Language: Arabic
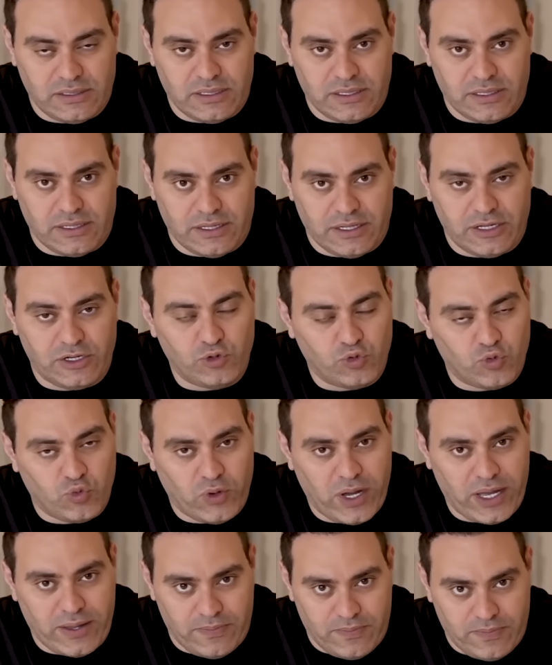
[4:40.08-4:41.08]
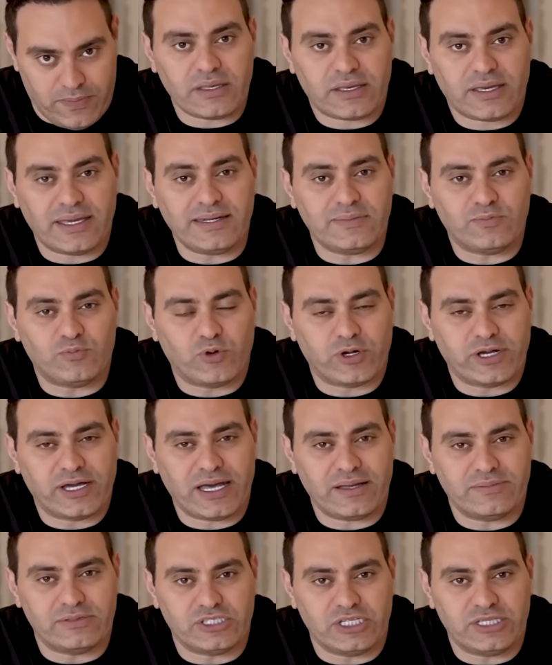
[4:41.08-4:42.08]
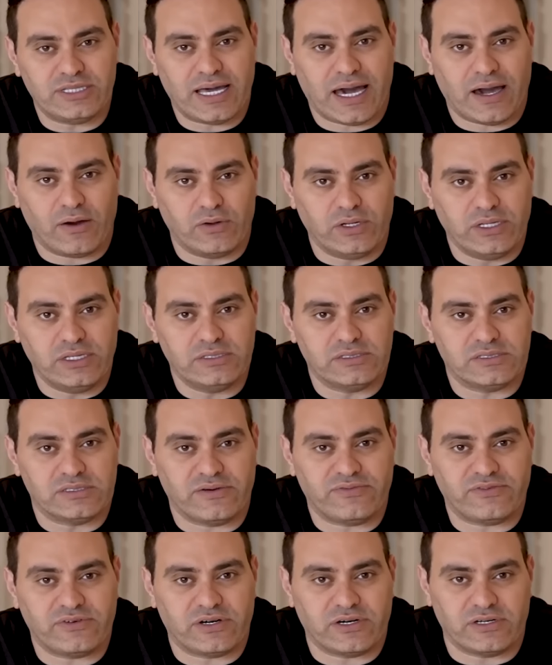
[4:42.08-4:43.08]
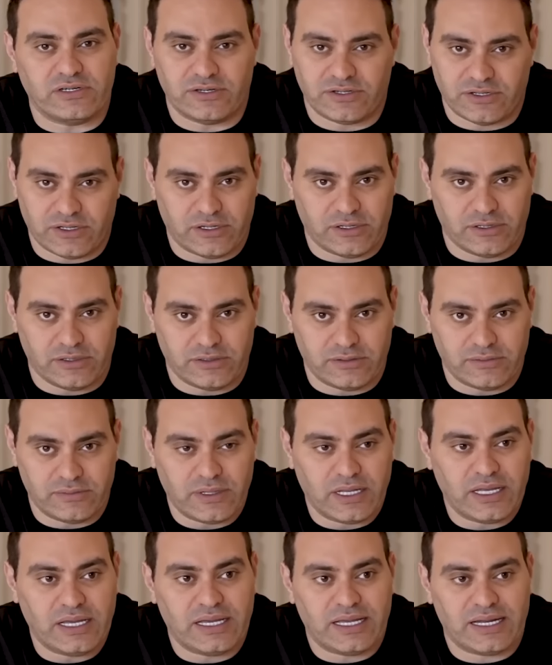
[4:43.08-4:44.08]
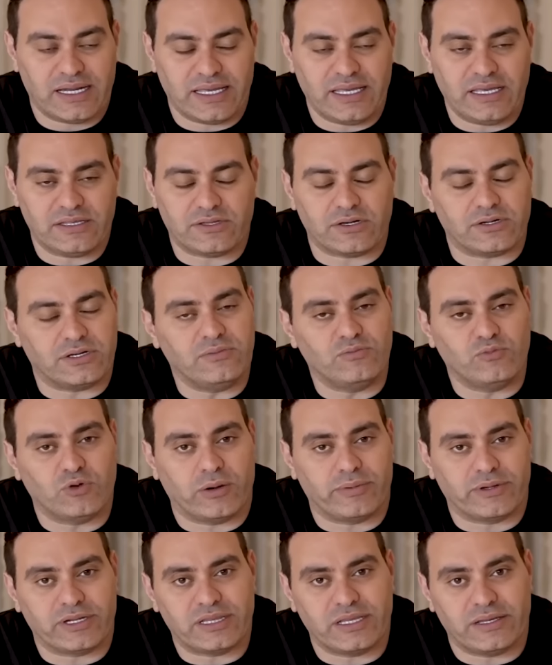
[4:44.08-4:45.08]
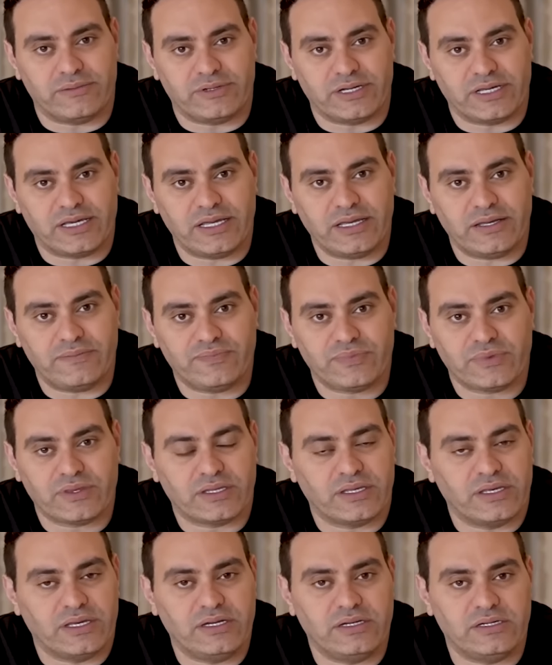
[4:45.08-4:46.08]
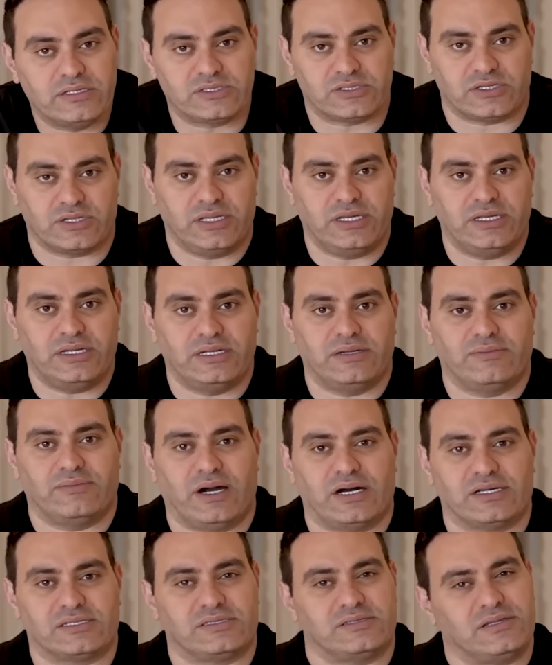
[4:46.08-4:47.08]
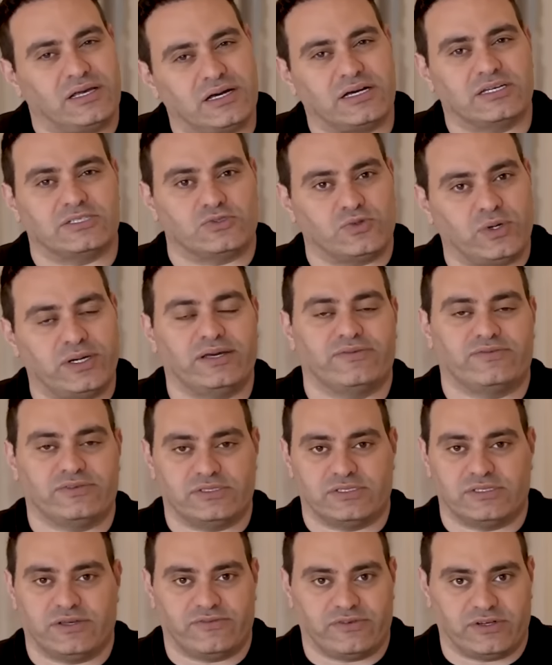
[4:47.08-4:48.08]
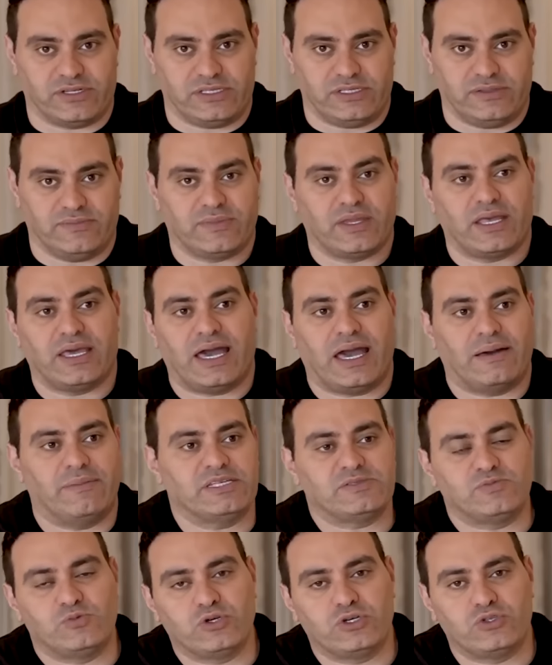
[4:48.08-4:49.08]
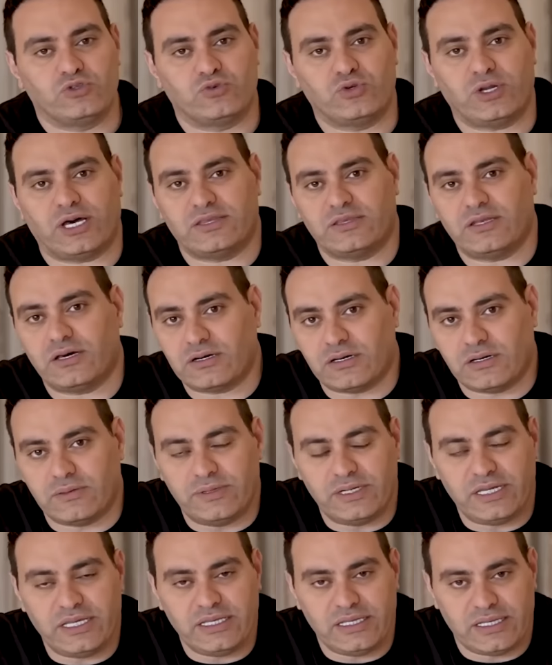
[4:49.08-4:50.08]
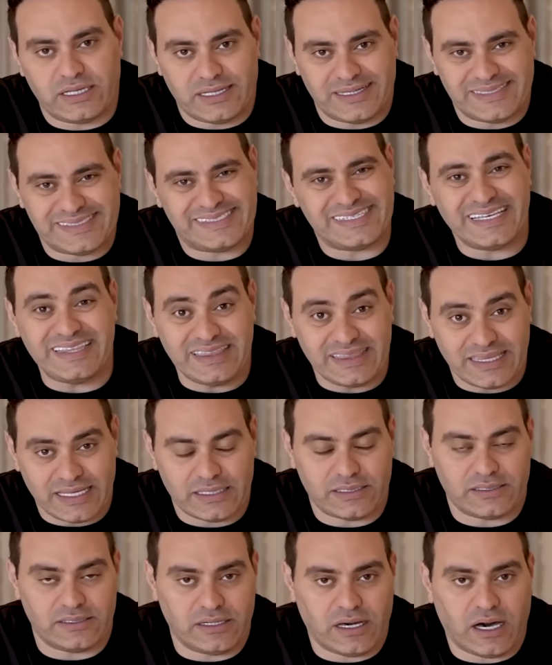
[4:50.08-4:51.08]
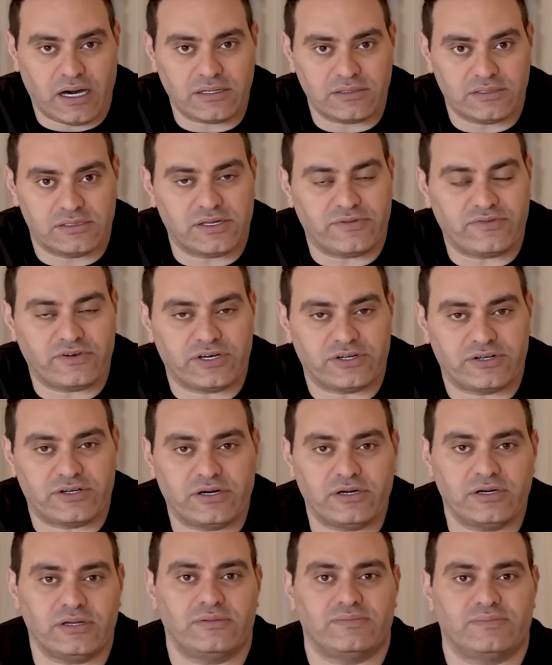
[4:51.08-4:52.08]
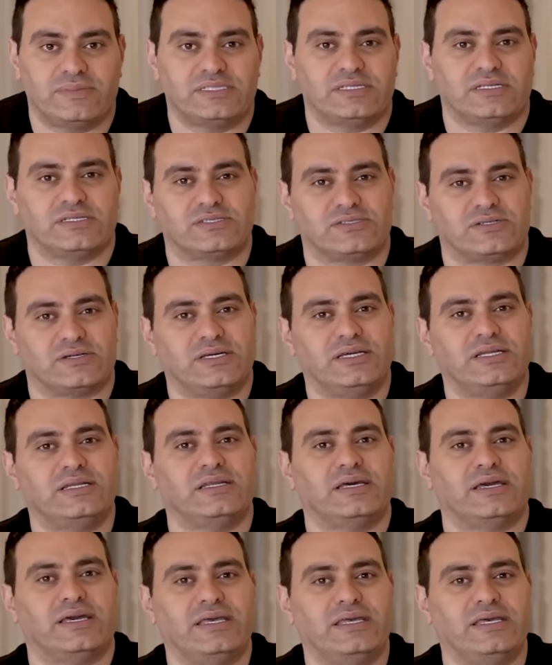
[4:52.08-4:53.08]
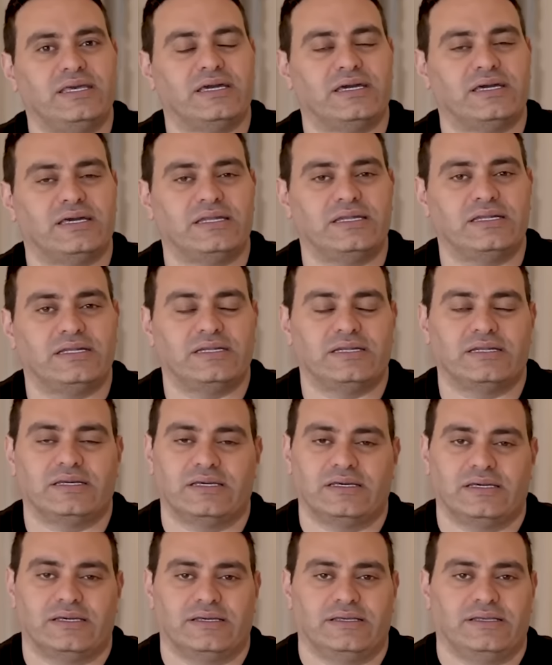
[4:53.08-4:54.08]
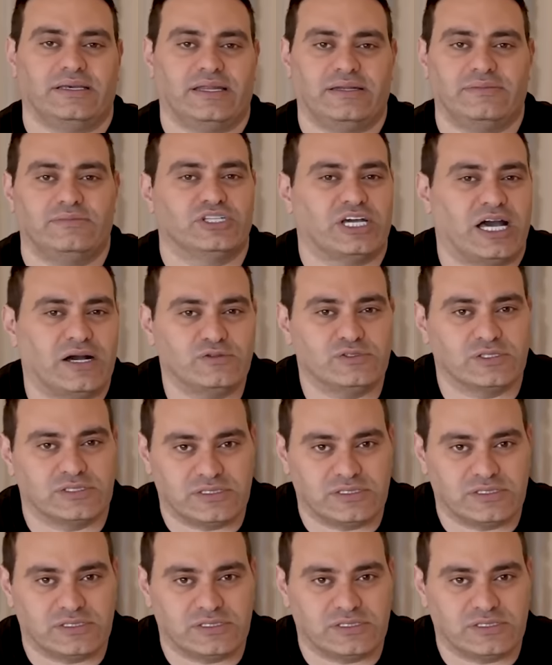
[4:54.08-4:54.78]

آه، النواب كانت موجهه بشده حوالين صفقه للرهائن الحقيقه تقييم المخابرات الامريكيه ان اسرائيل معصلجه شويه في الصفقه دي حماس ممكن تكون عندها قابليه سنه لعقد صفقه الرهائن بس اسرائيل هي ال آه، يعني مش عاوز